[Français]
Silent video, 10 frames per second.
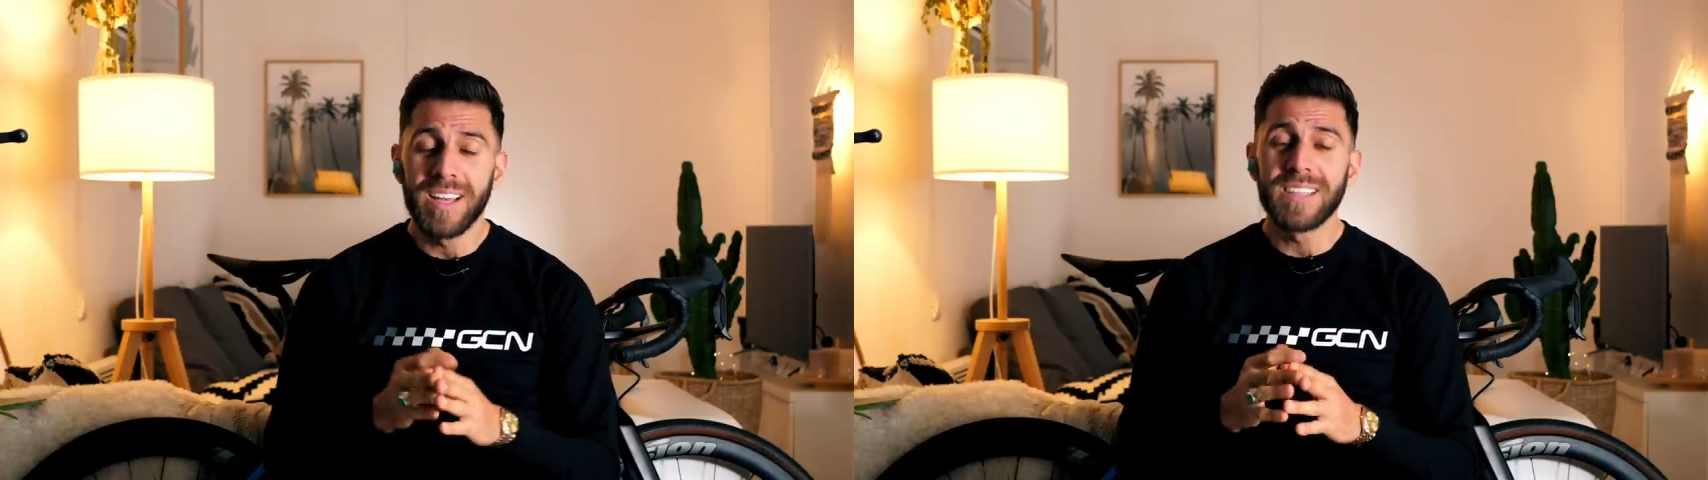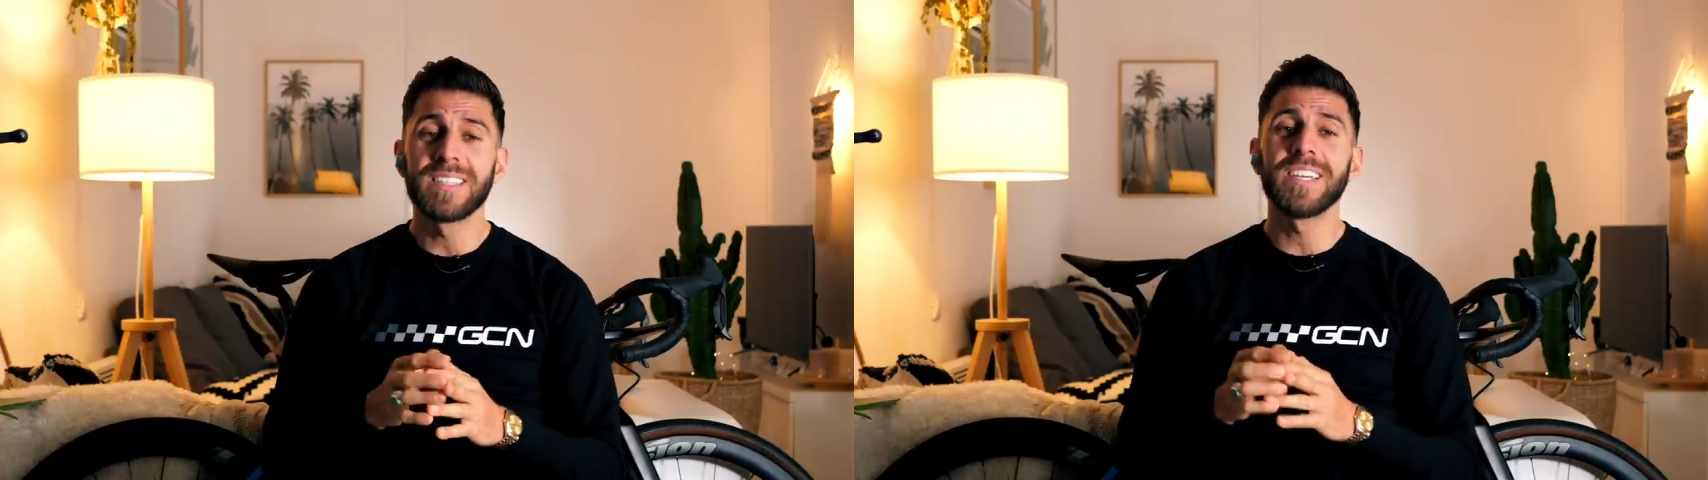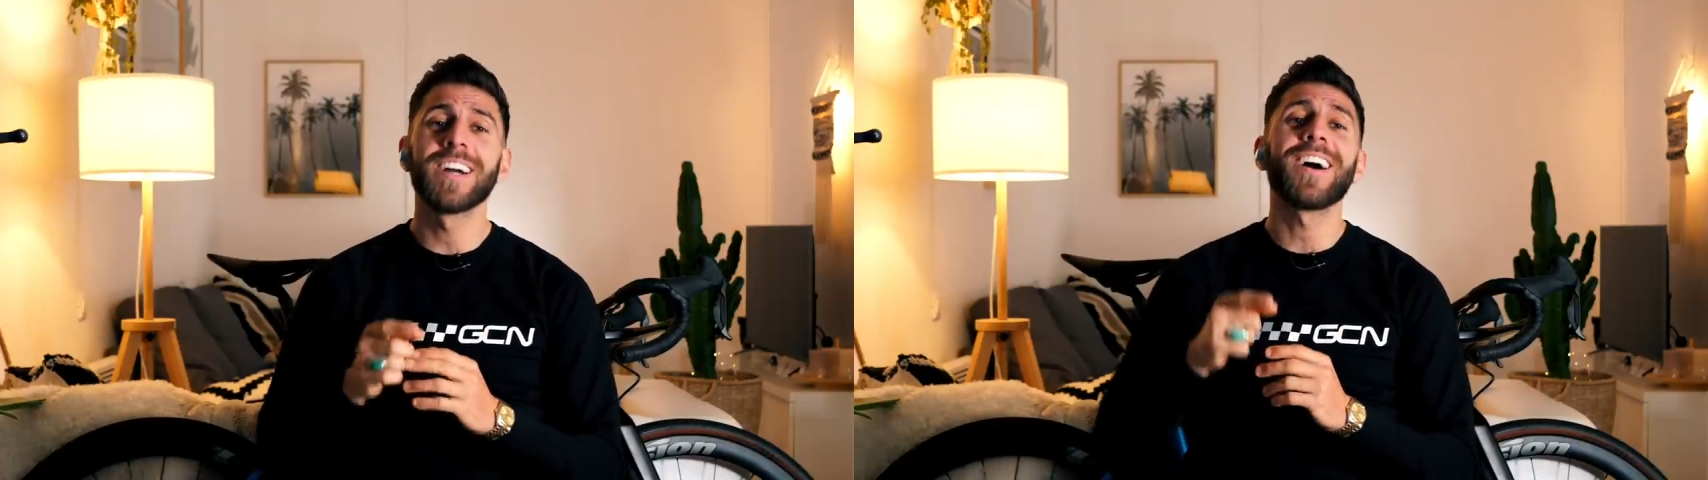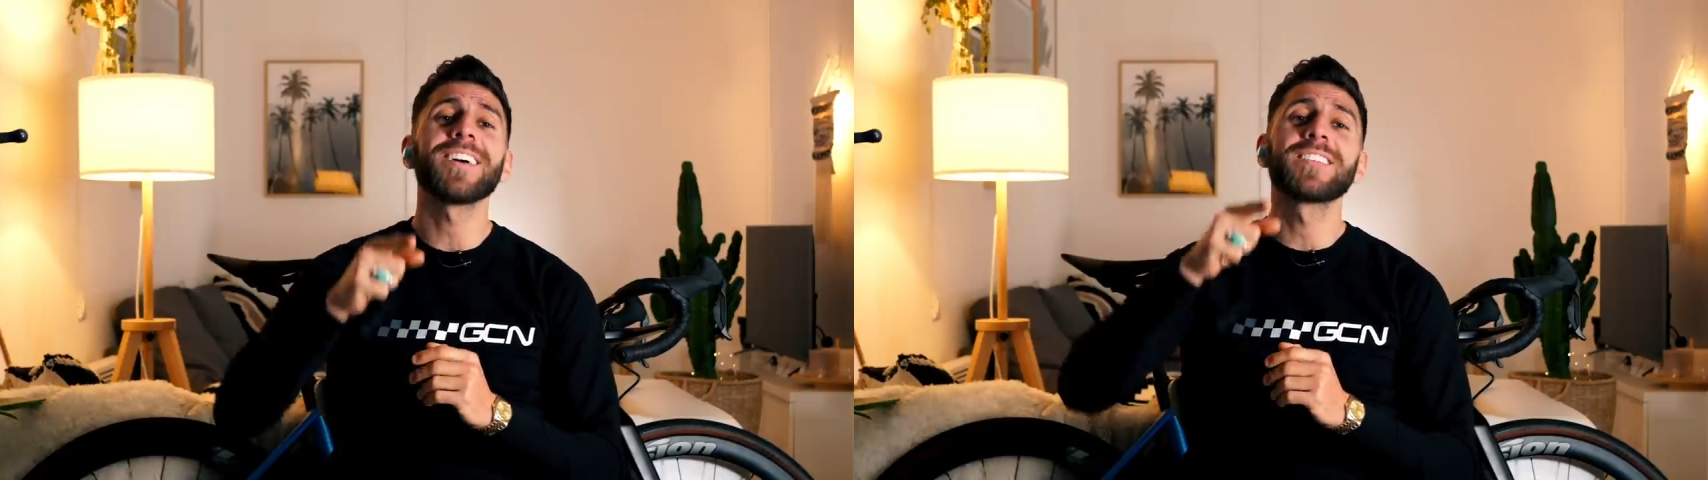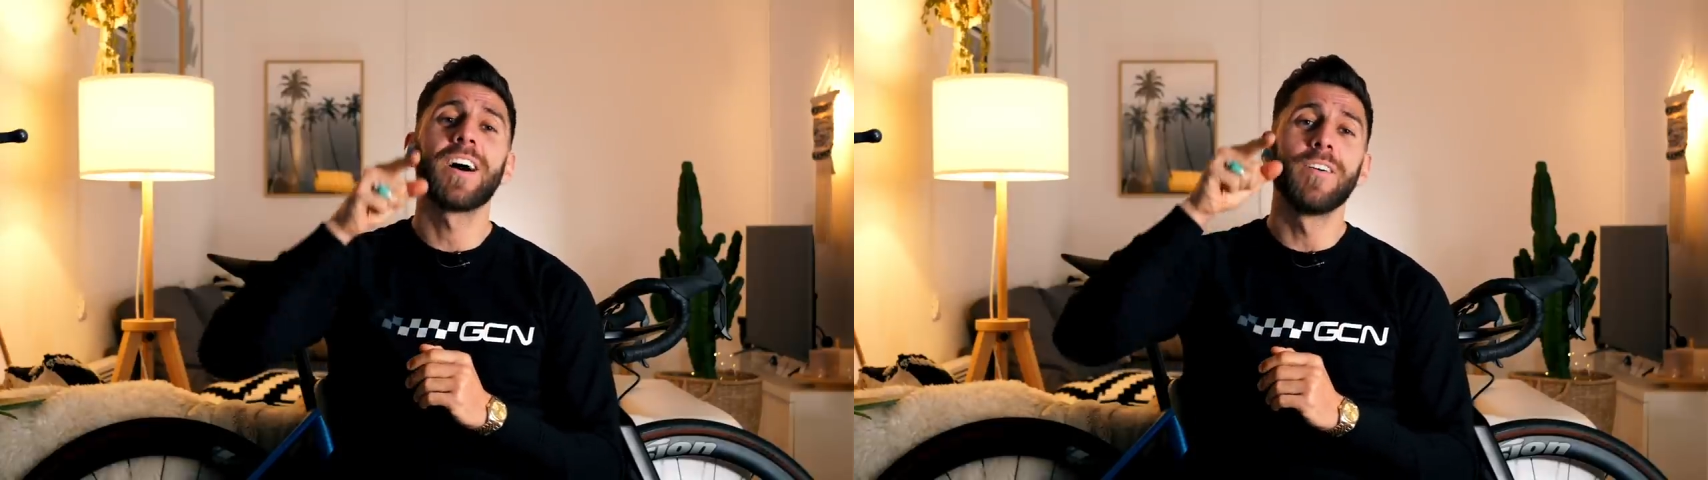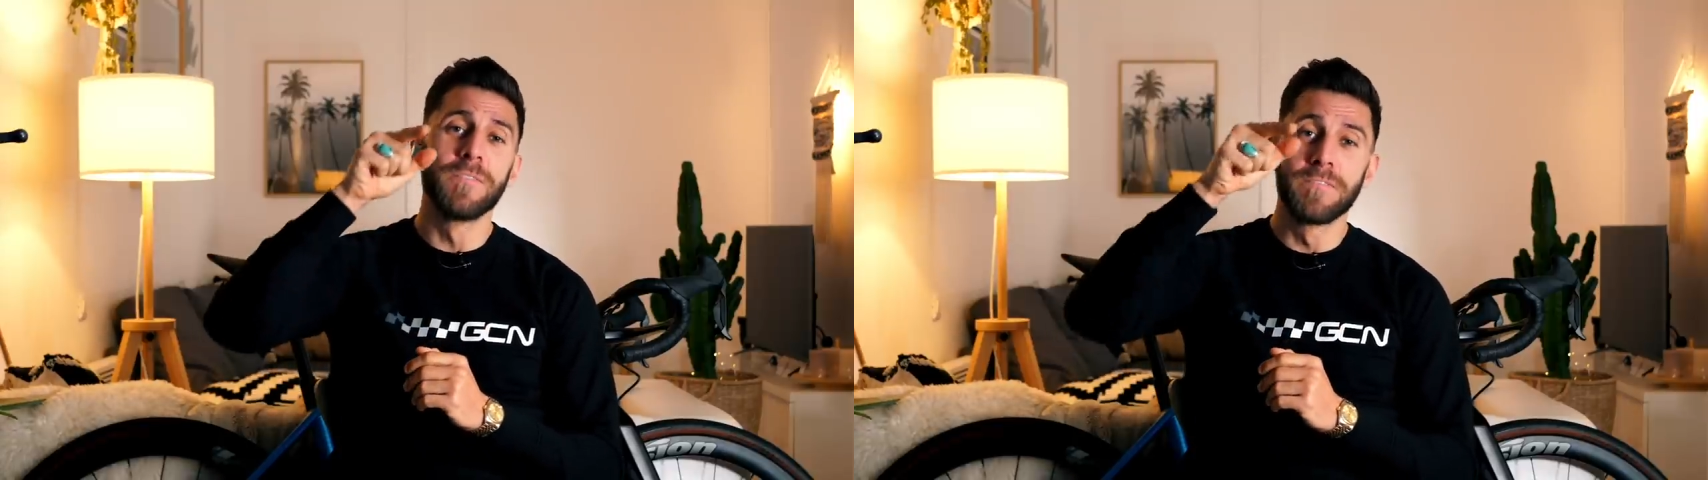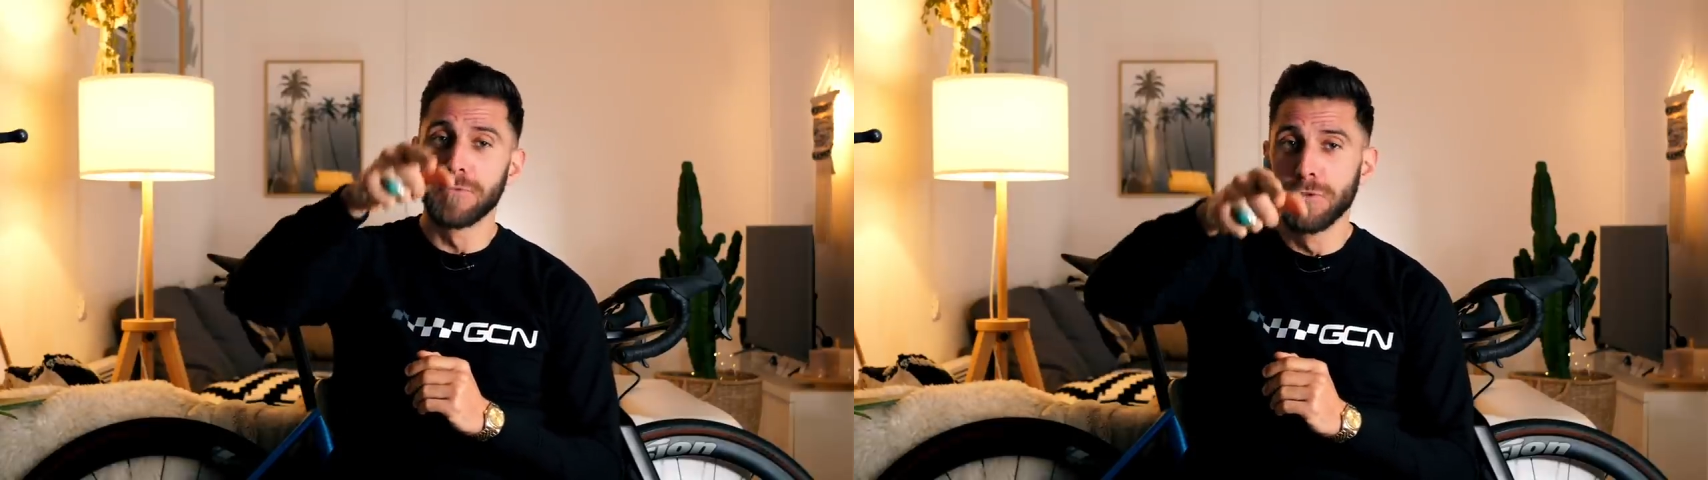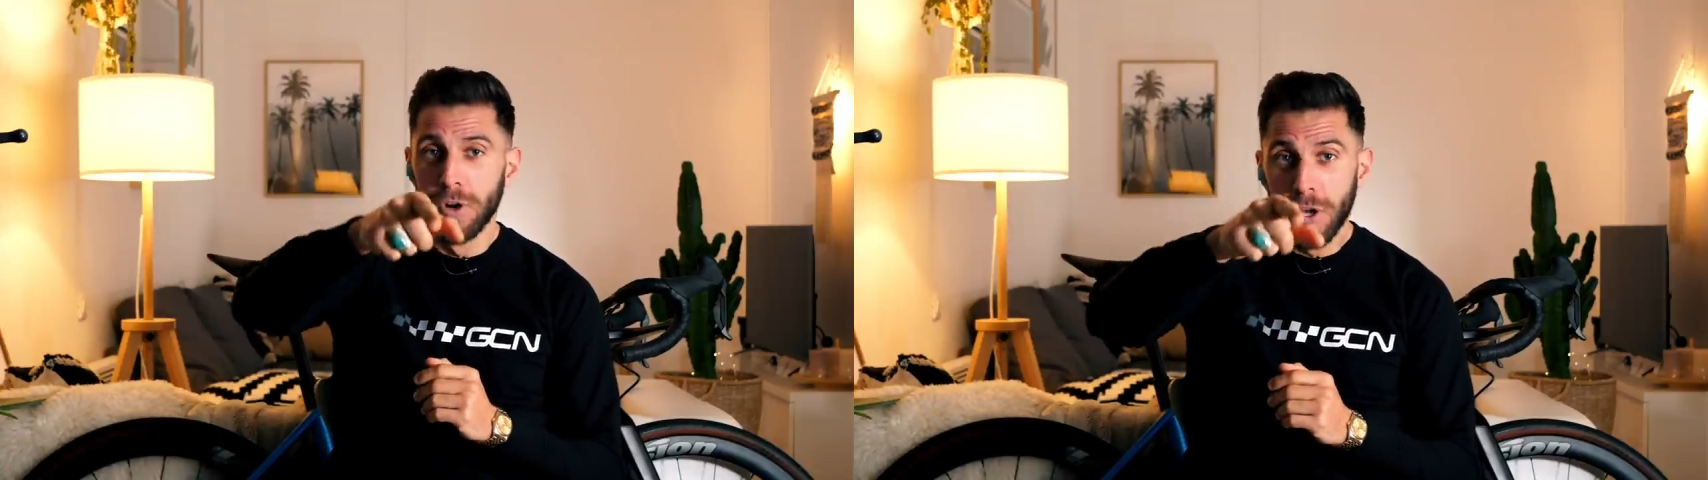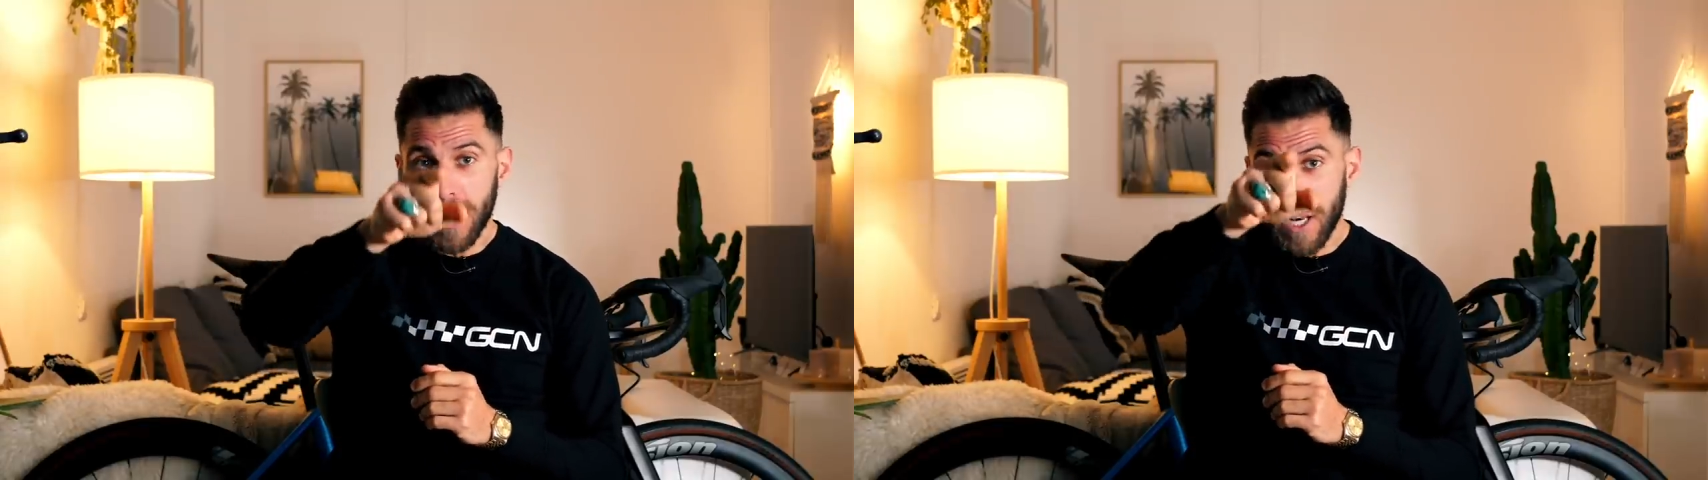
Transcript: et c'est grâce à vous